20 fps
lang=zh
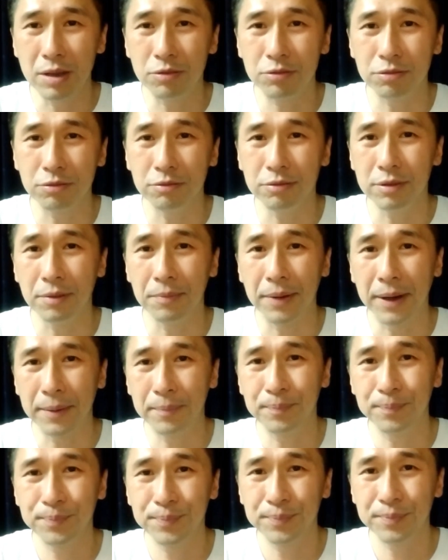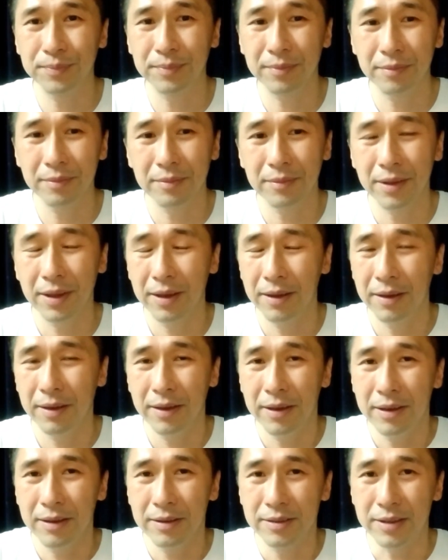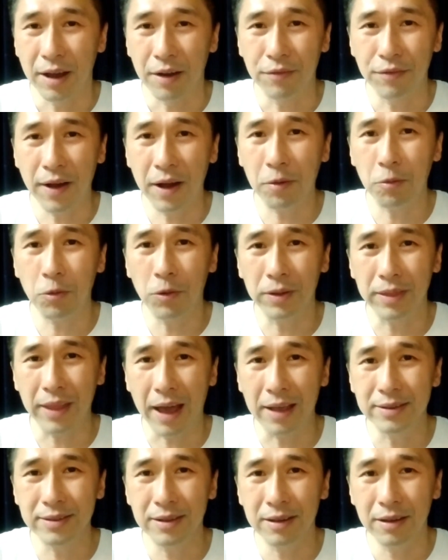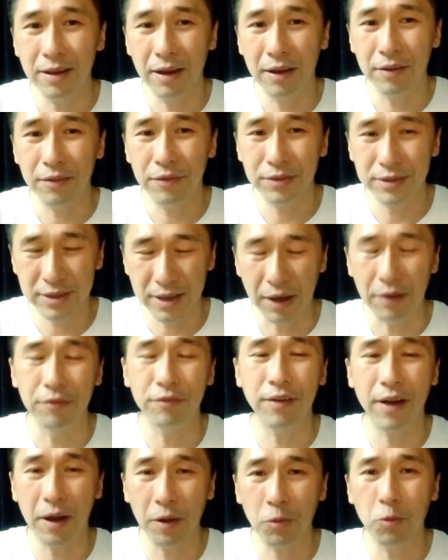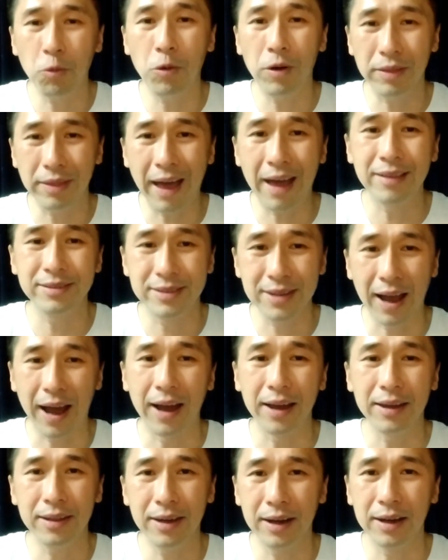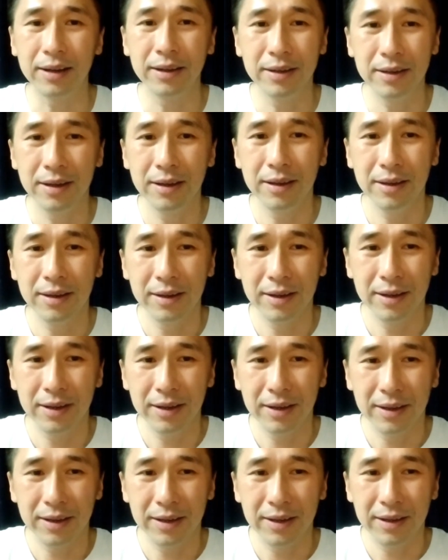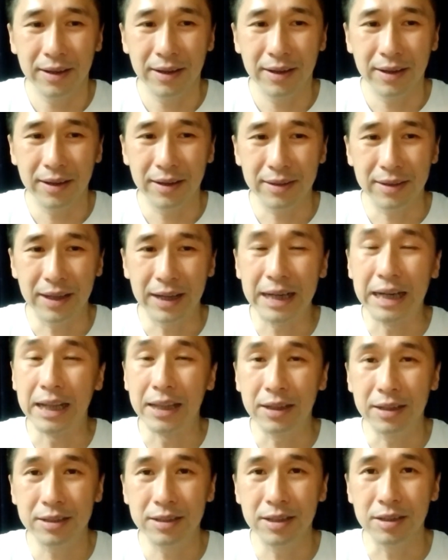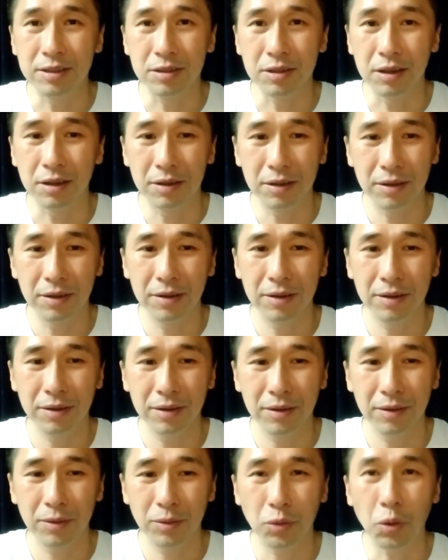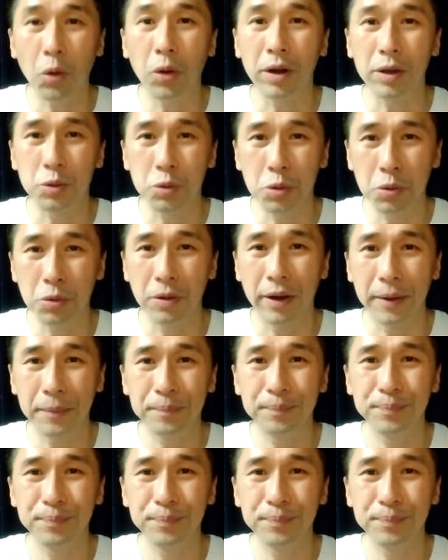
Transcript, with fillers: 书的嘛，想法过难呃想法过难财的的人呢，其实多了去了。